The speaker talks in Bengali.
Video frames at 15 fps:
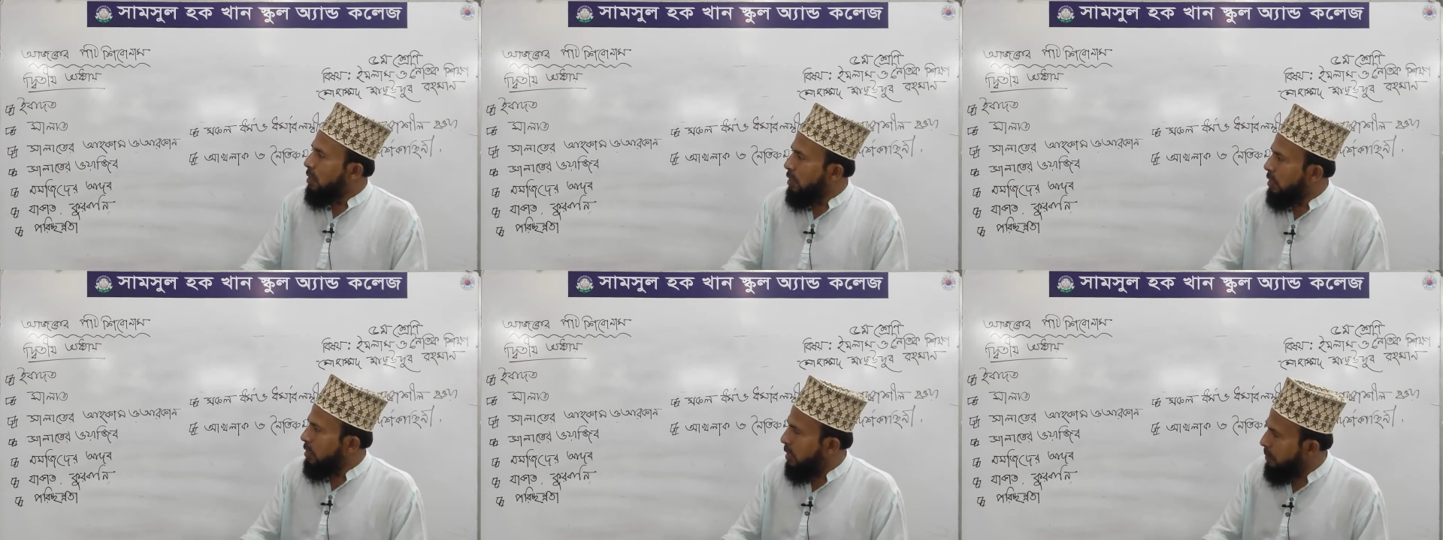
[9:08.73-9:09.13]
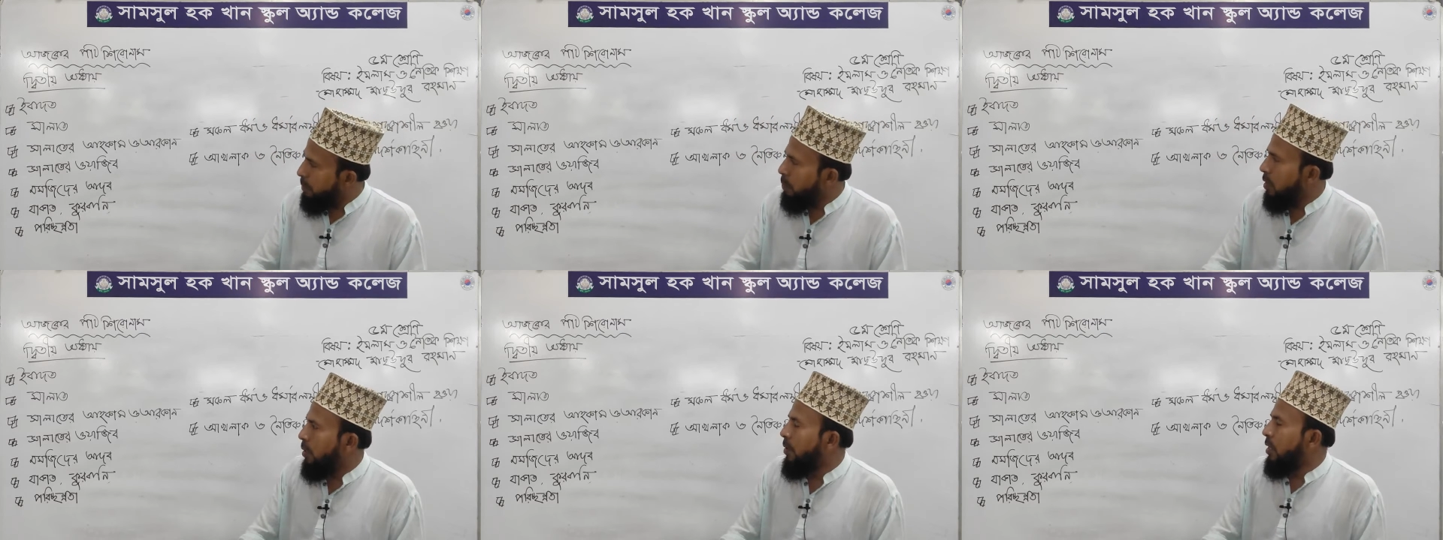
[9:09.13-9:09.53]
ইসলামী
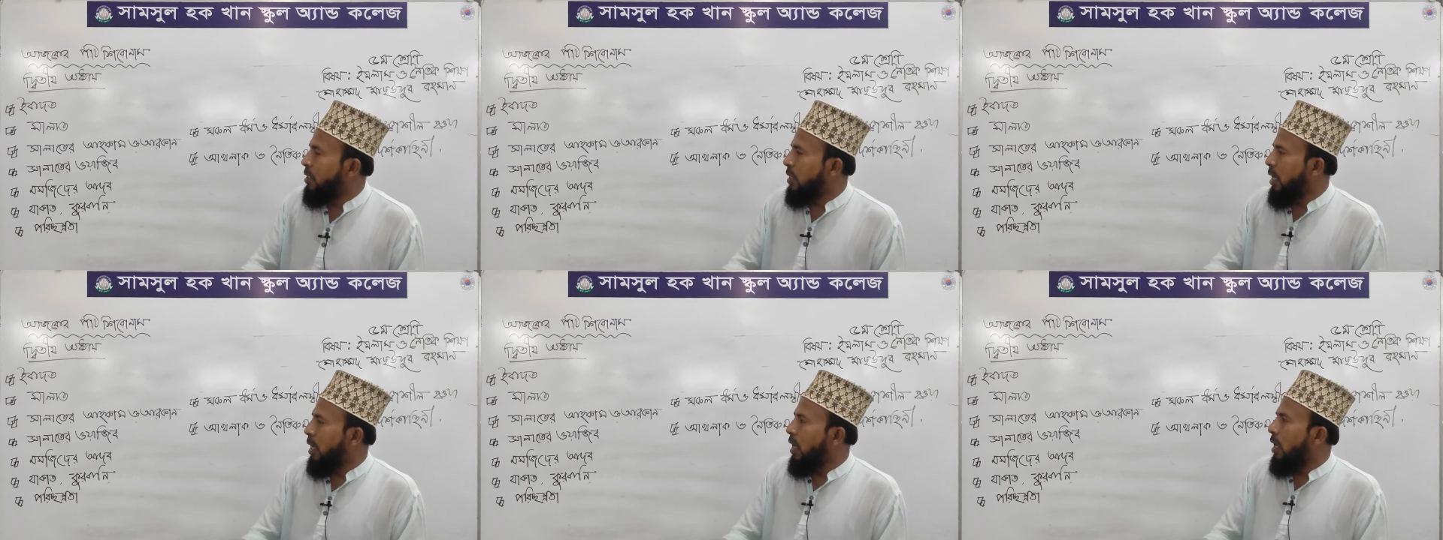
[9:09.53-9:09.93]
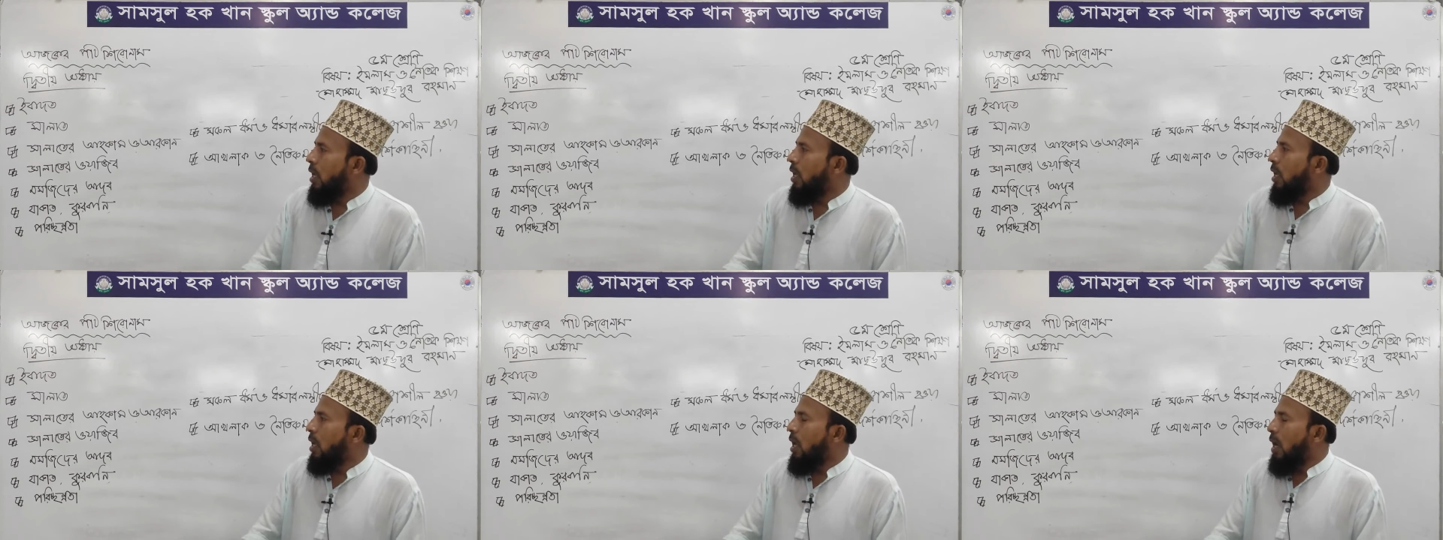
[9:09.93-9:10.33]
পরিভাষায়
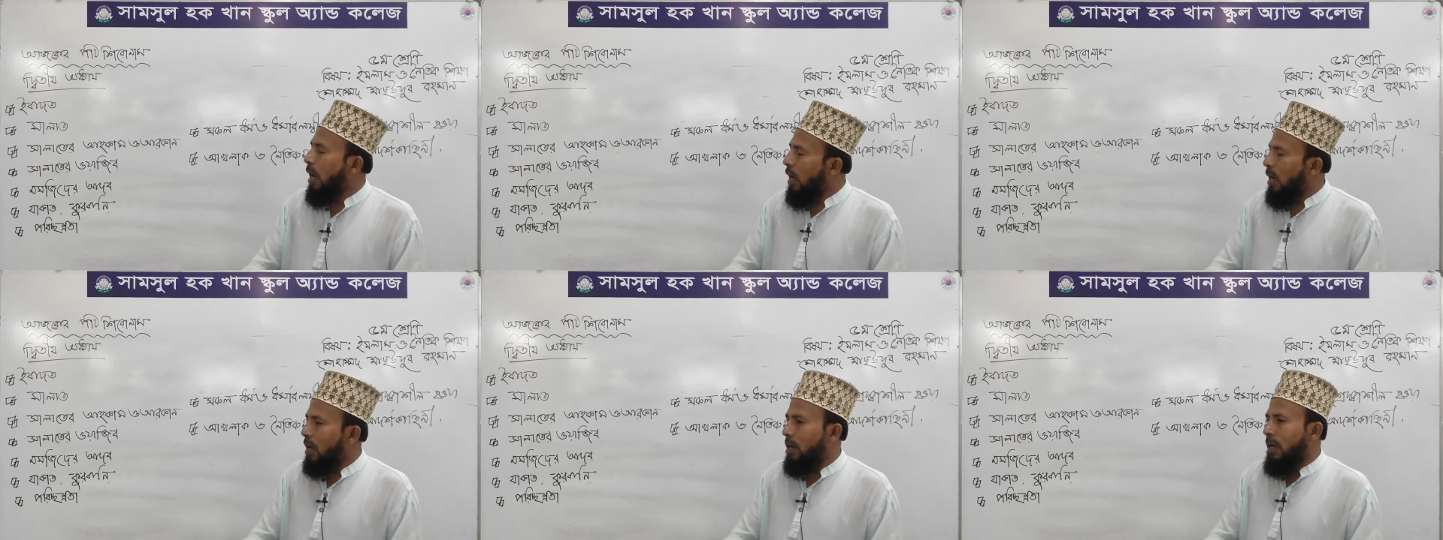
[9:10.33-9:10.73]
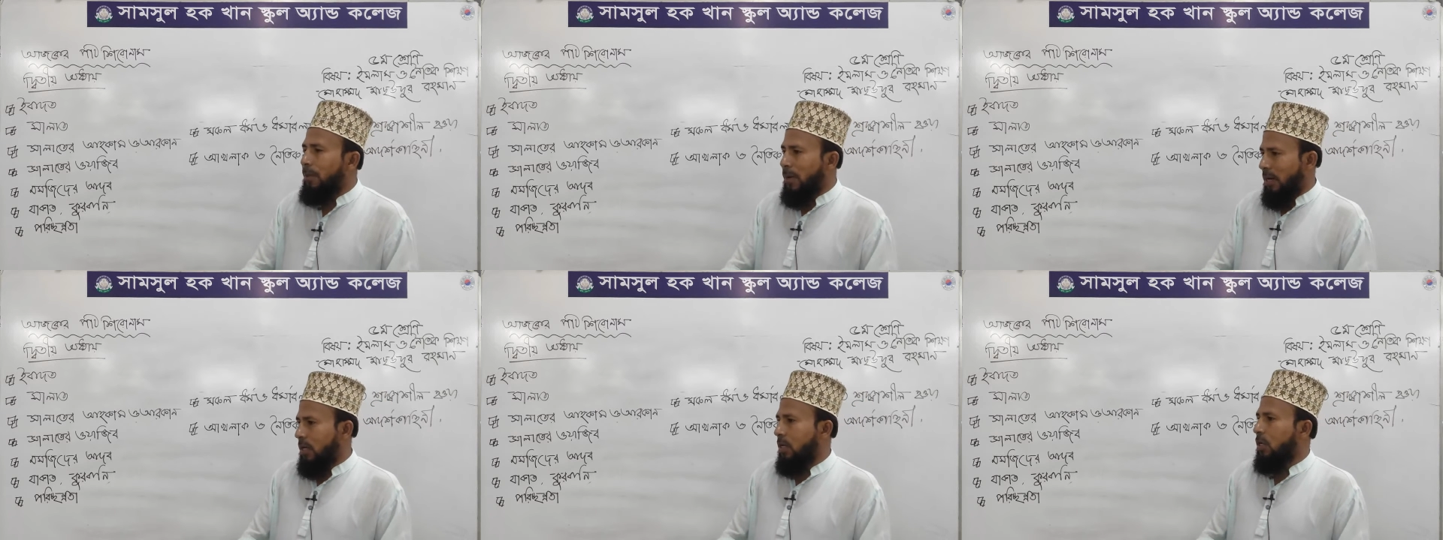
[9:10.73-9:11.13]
আহাকাম
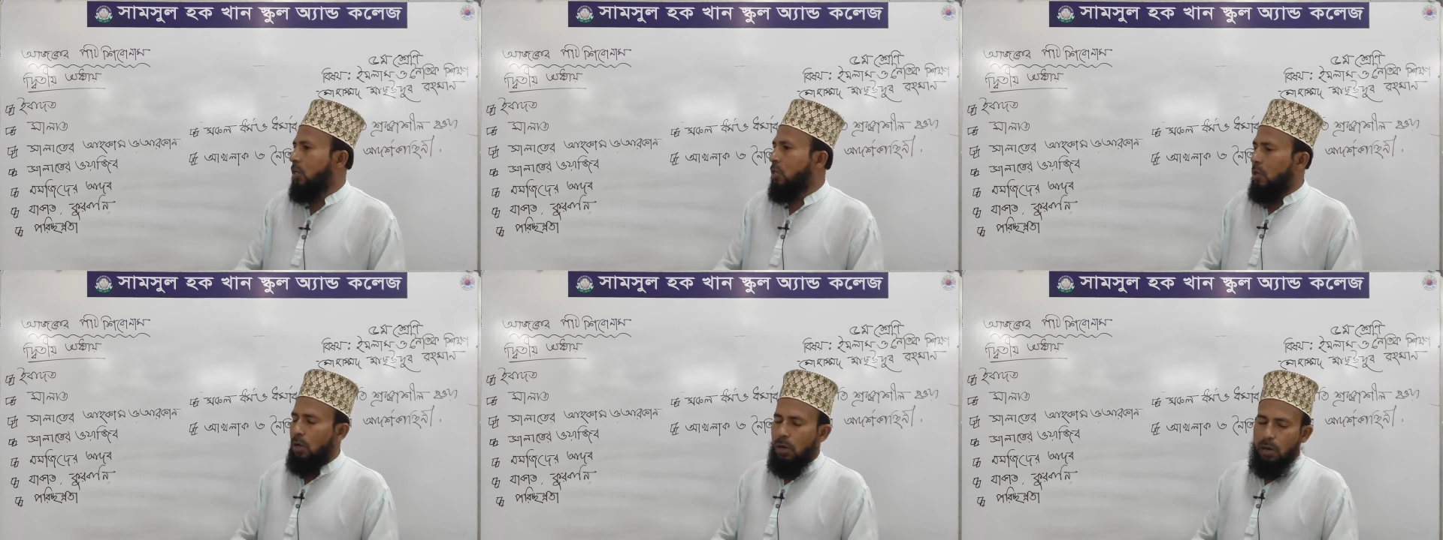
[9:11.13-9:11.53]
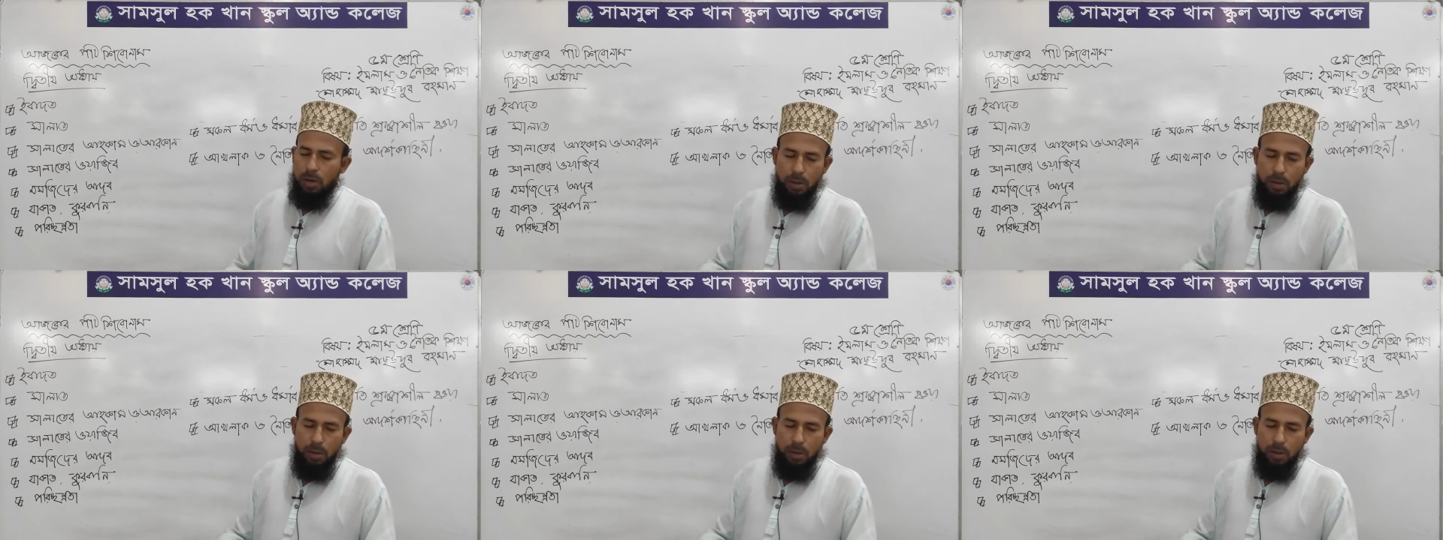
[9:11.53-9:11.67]
আরকানসহ